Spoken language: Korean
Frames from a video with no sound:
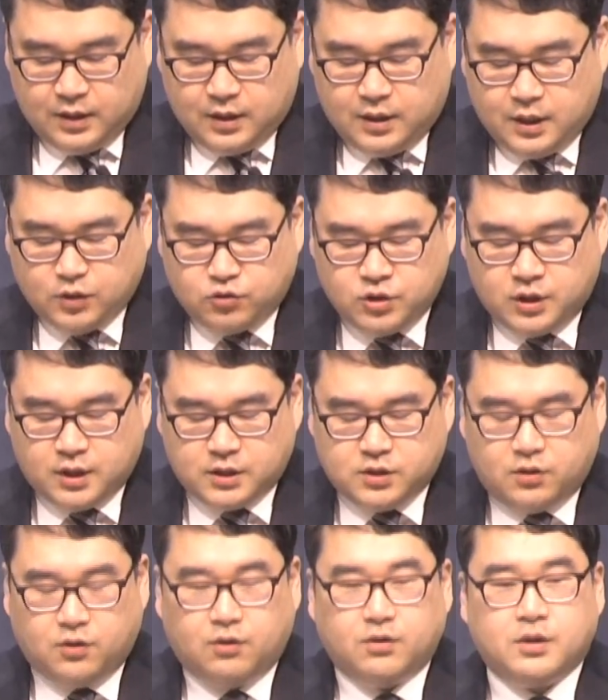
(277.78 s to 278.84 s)

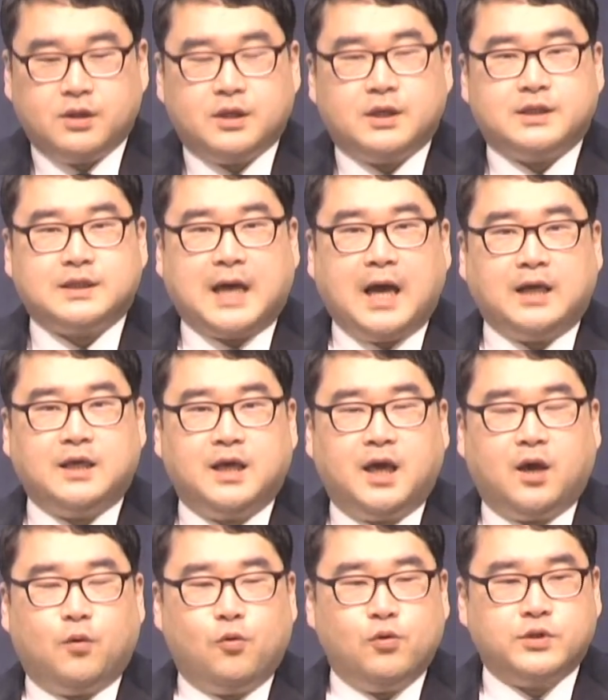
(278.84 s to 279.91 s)
예수님께서
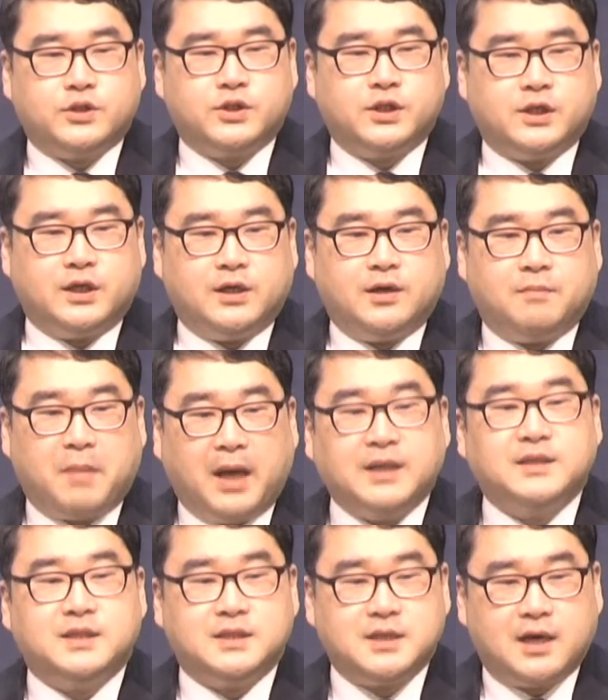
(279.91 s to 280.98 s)
자기의 옷을
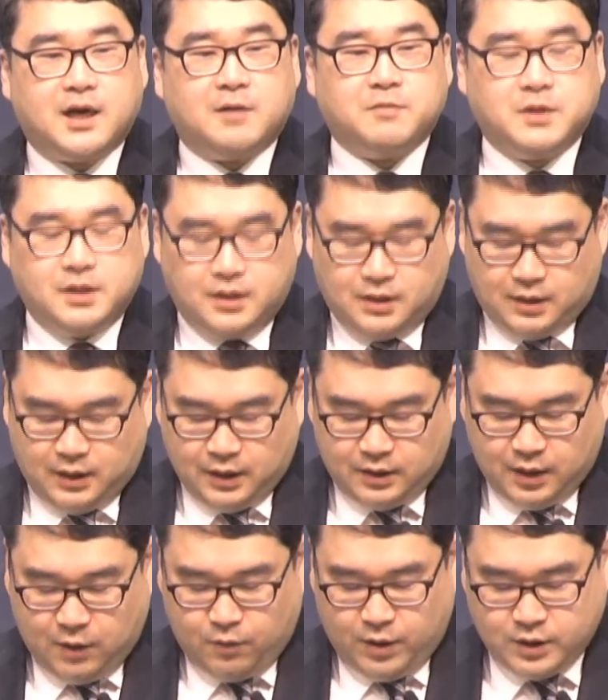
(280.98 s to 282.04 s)
만진 사람이
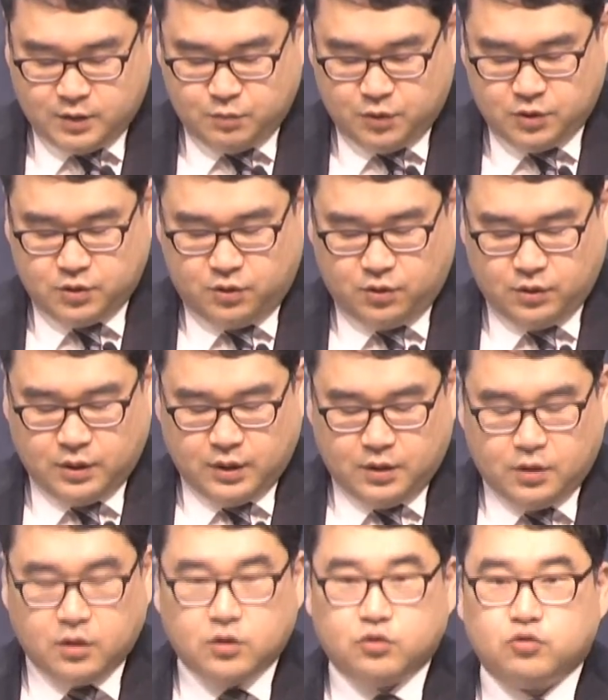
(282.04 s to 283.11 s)
있다고 하시면서
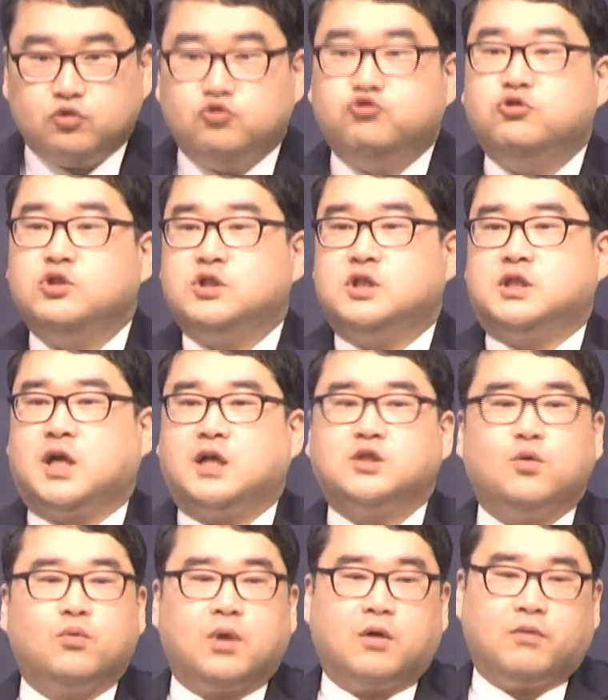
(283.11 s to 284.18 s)
누군지
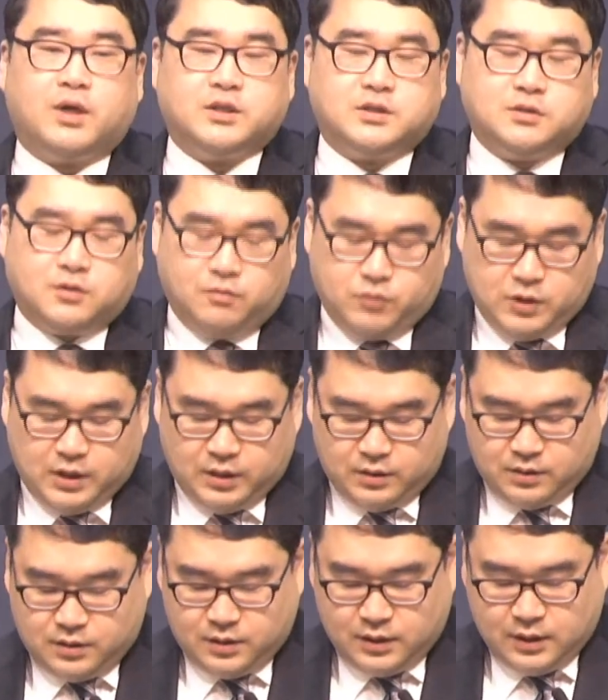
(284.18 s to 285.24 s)
찾아오라고 하시는 겁니다.
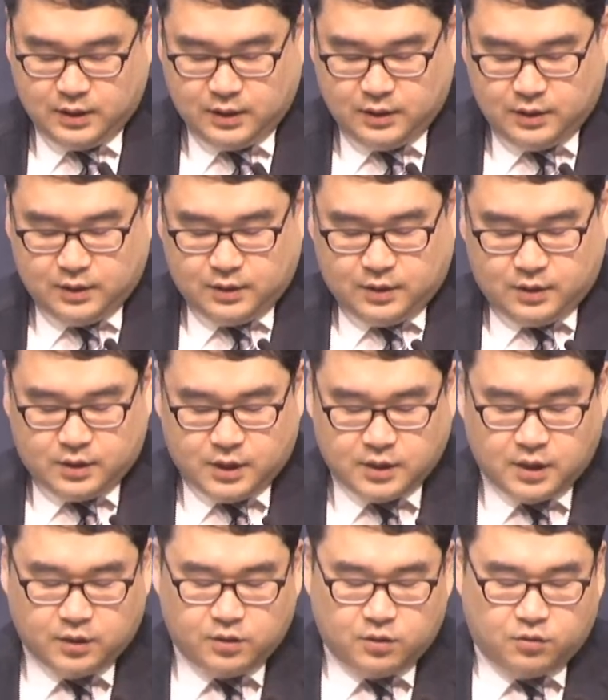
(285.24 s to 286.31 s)

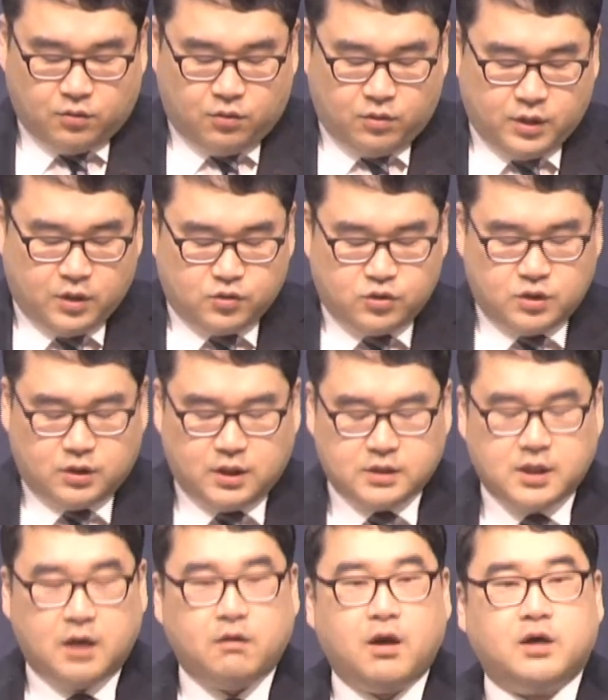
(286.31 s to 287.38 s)
제자들도 예수님께
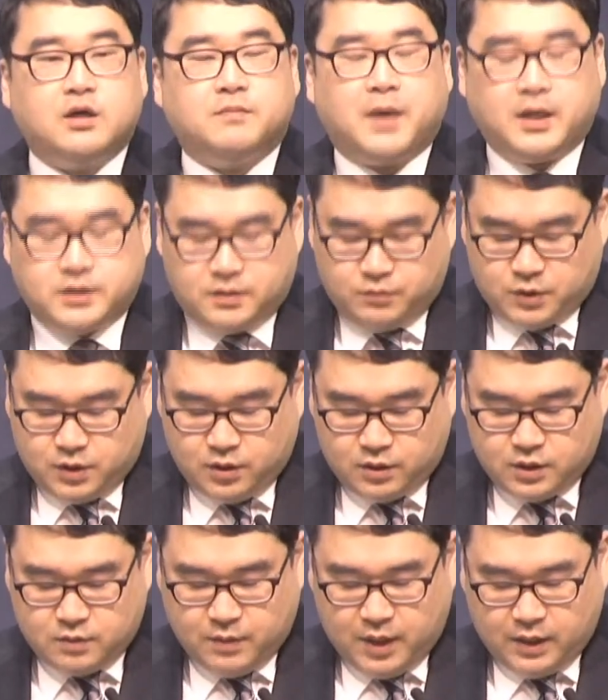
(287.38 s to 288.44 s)
상황을
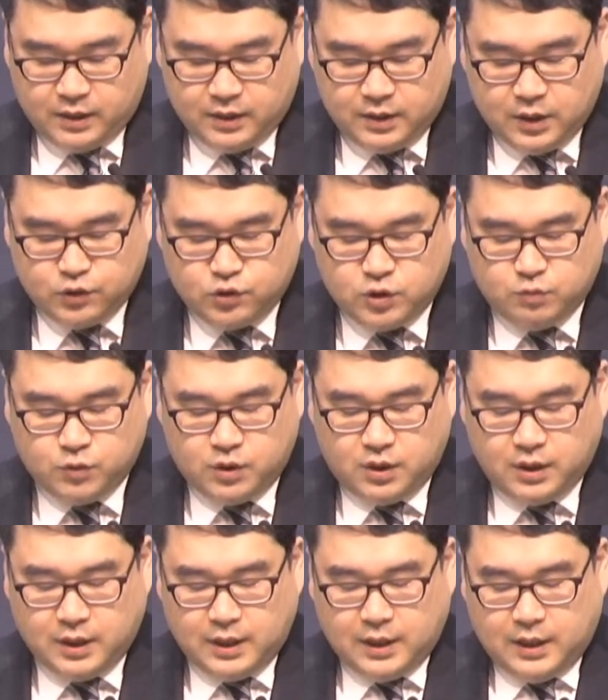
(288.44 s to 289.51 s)
말씀드렸지만 예수님은
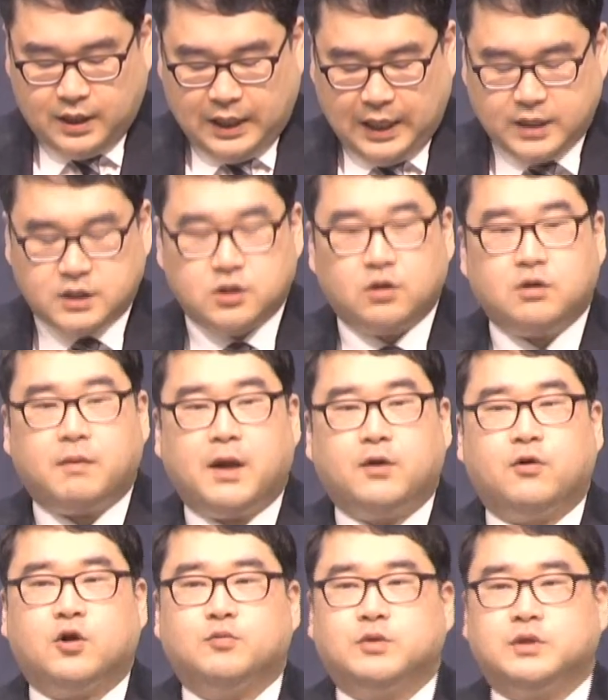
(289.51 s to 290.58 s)
가시던
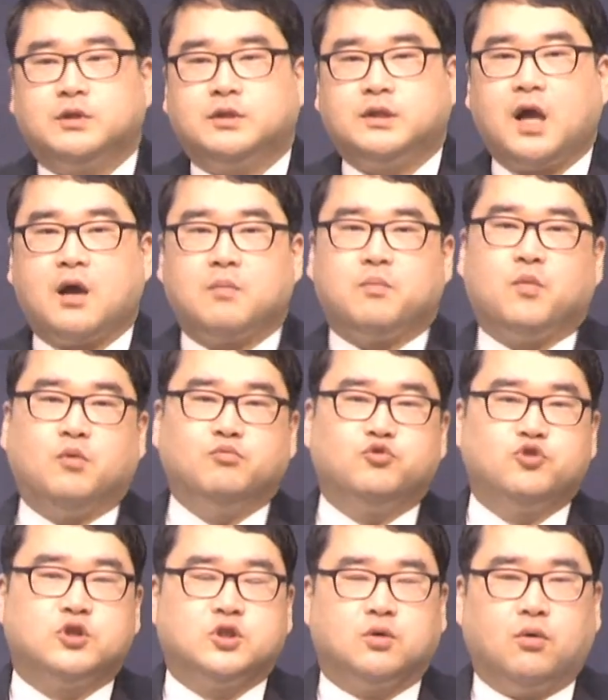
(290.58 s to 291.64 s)
발걸음을 딱
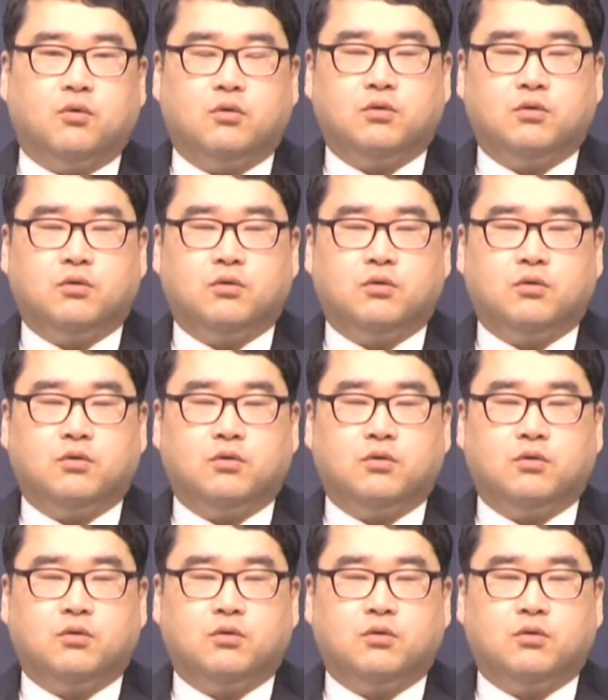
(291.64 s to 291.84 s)
멈추시고